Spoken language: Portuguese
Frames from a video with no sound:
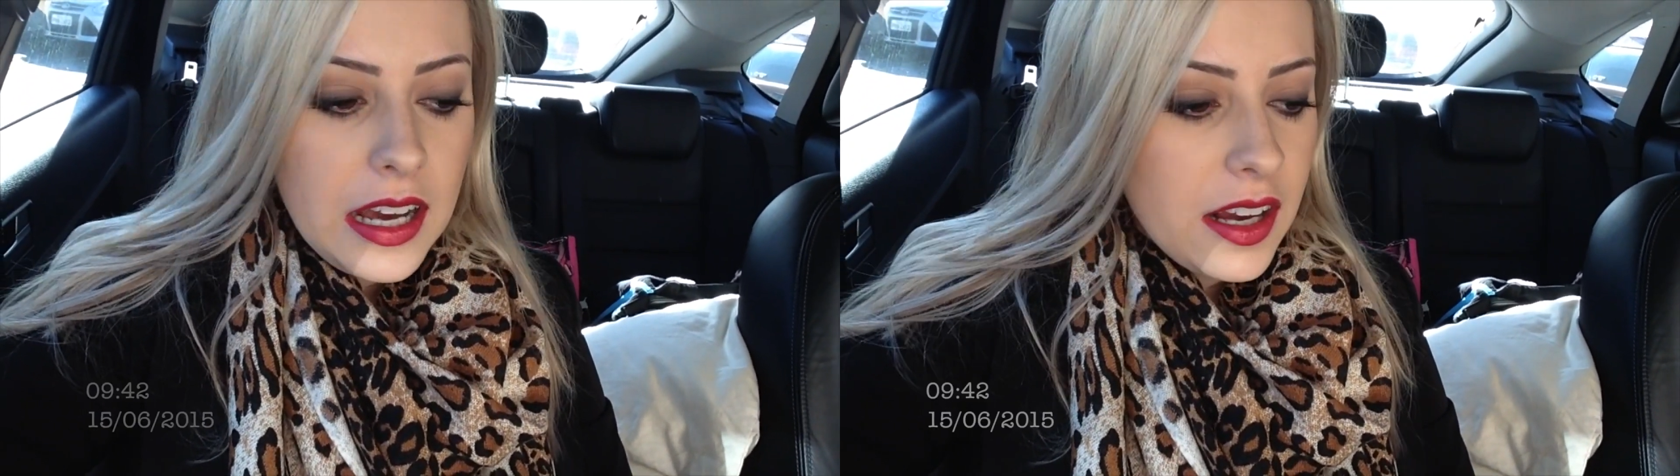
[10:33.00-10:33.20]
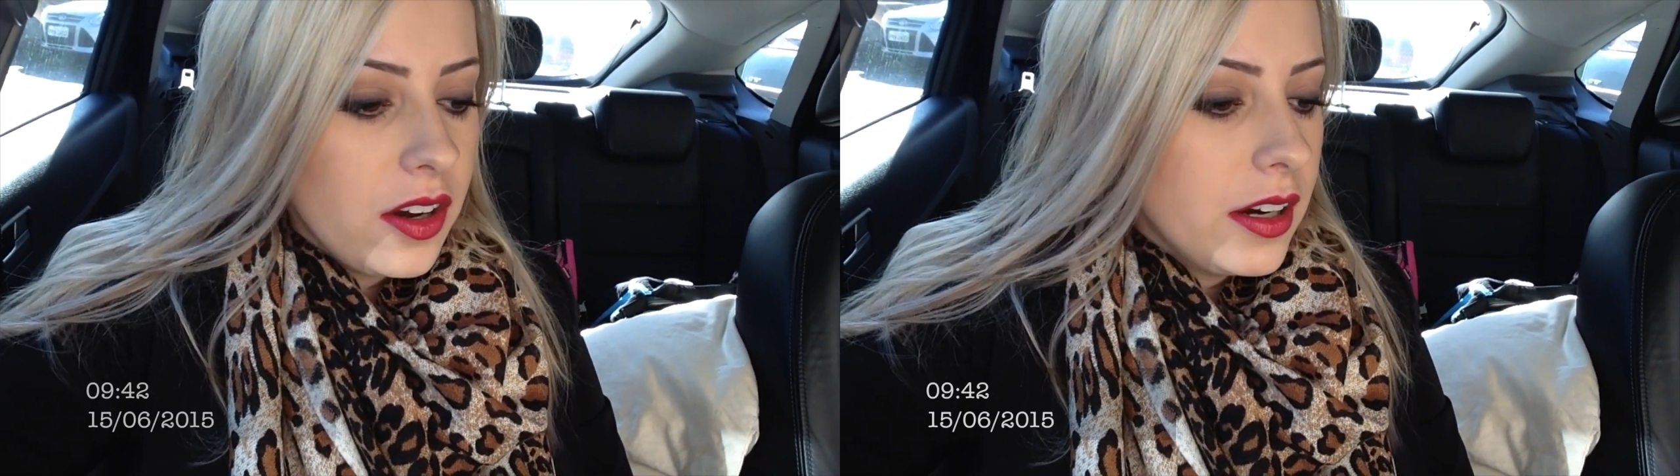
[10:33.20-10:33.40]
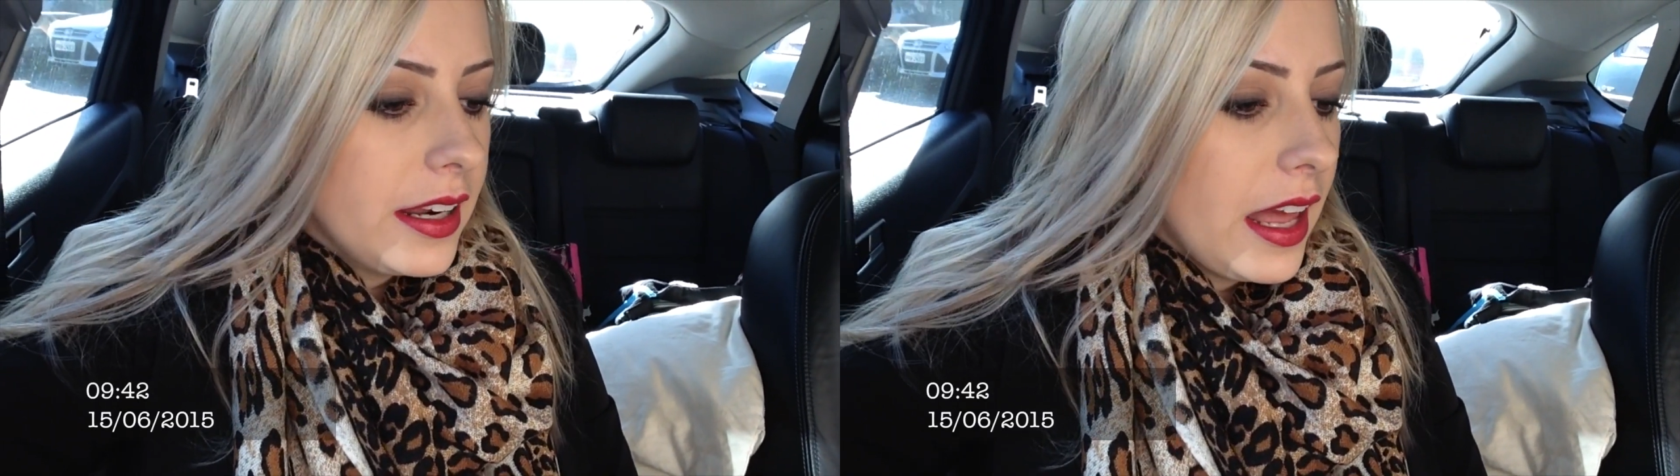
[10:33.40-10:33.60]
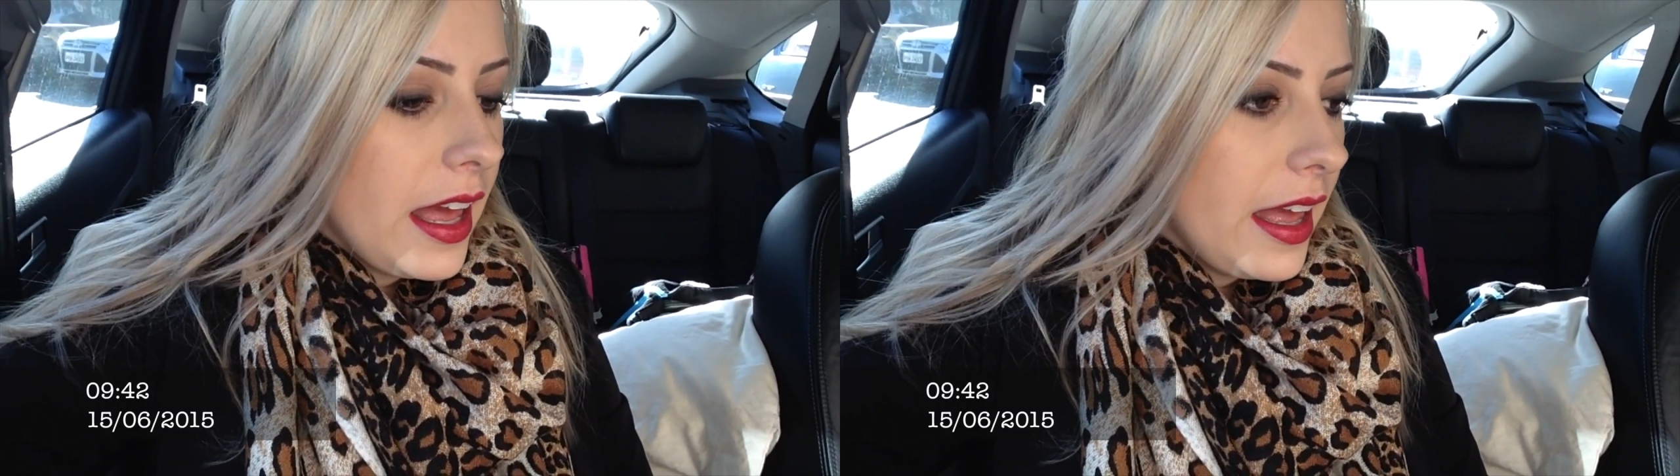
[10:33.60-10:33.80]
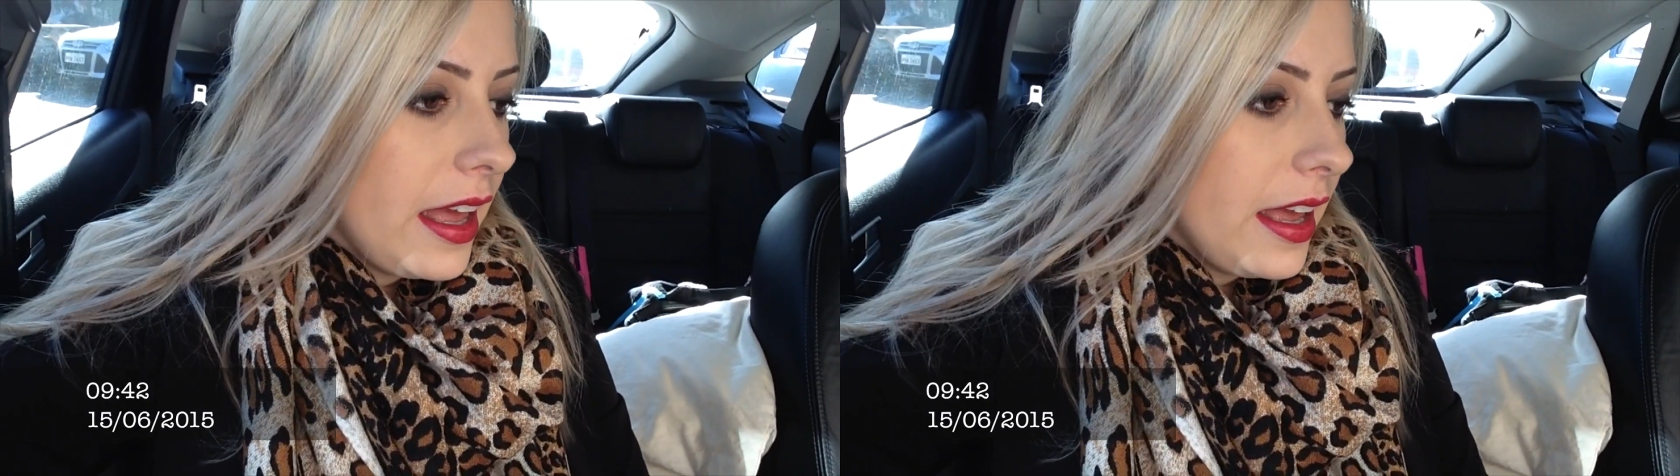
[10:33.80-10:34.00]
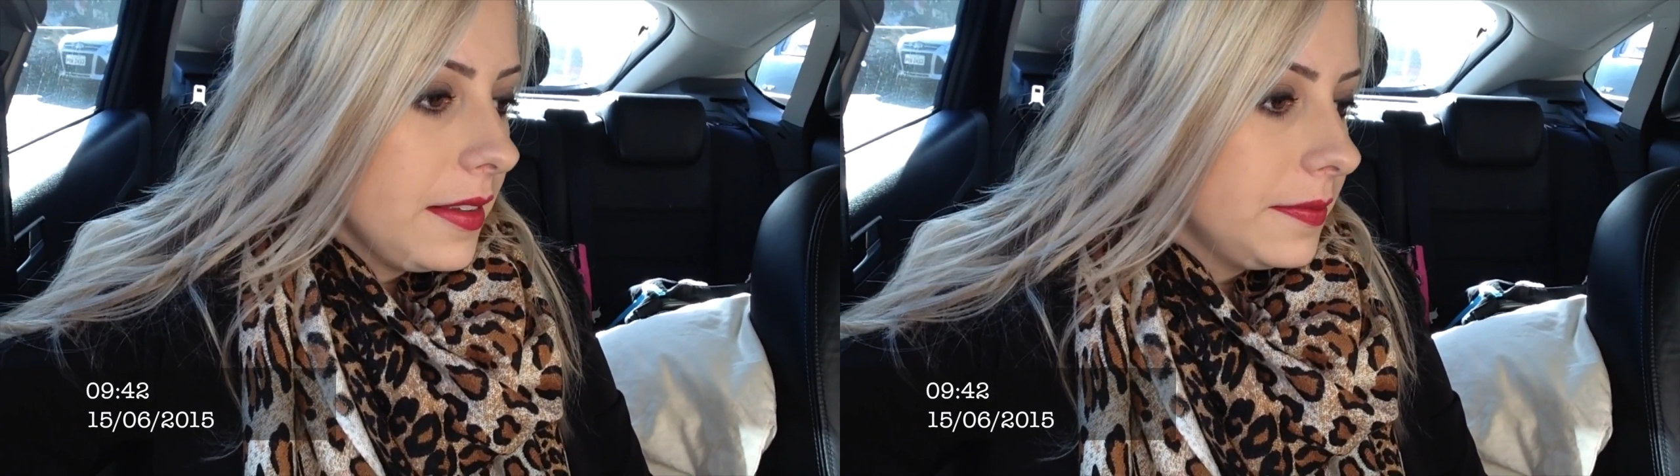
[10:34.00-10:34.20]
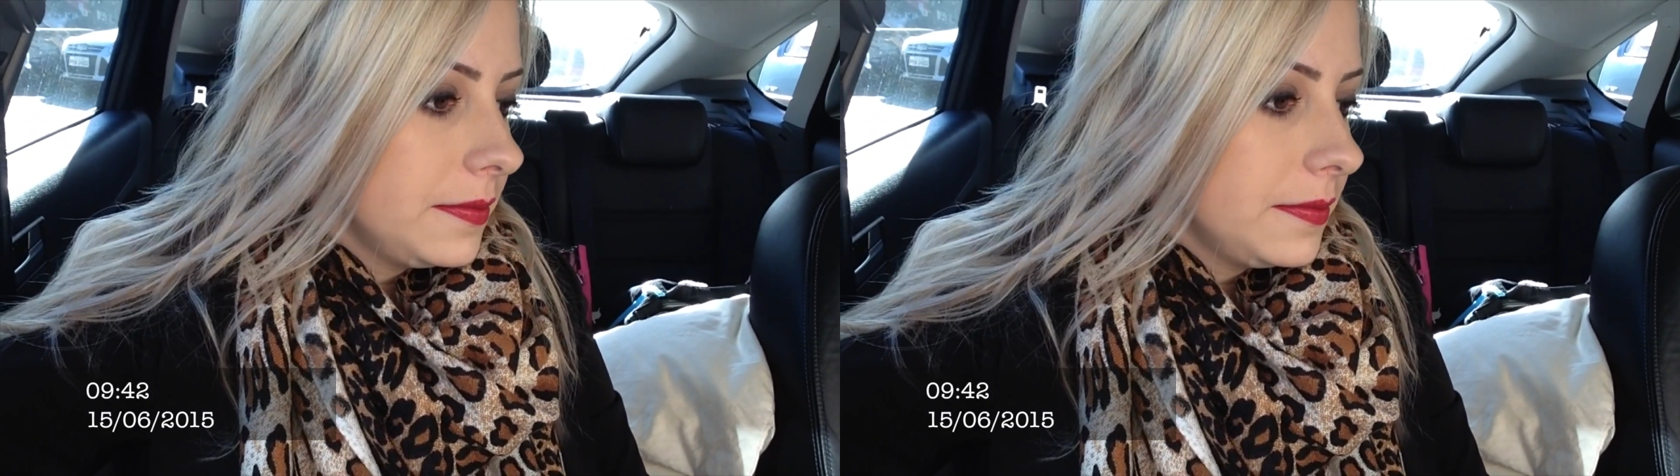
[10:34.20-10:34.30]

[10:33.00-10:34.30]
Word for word: agora é